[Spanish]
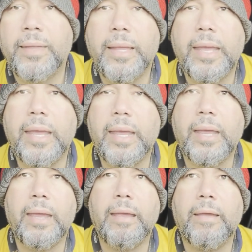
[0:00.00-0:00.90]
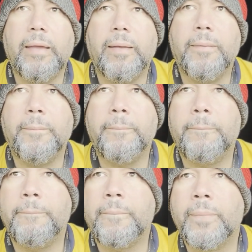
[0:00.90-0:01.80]
eh,
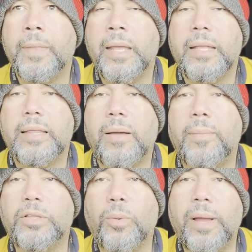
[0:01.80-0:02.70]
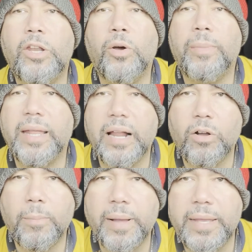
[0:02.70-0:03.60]
toma el nombre de la
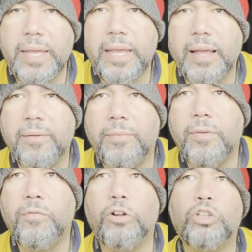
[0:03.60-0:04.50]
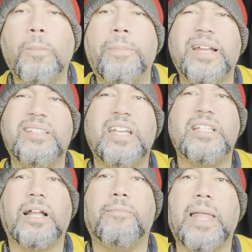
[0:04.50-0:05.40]
compañía, fotos
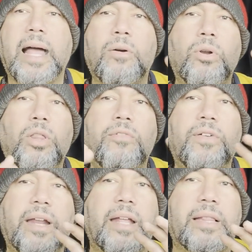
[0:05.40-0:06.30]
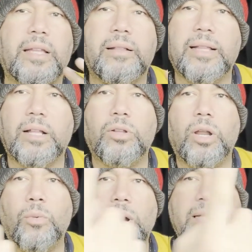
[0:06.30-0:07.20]
precisas, ángulo diferente, dándole
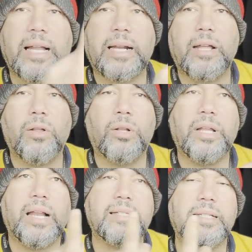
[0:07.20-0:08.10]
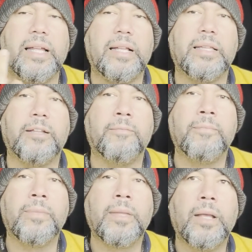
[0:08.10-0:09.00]
vuelta alrededor del accidente.
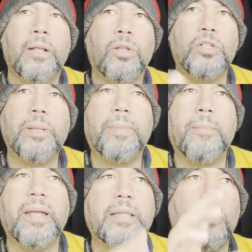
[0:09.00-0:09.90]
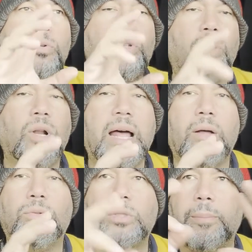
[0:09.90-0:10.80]
No simplemente un solo
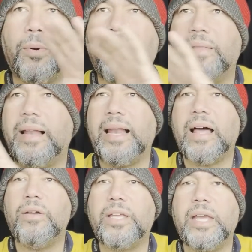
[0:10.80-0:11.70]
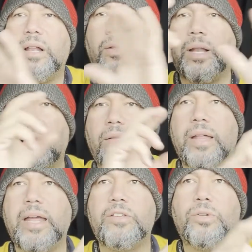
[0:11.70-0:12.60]
lado, tú te pones del lado izquierdo, del lado
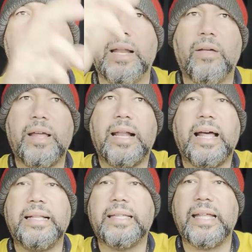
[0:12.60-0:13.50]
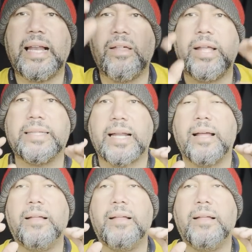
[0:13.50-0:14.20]
derecho, del lado de adelante, del lado de atrás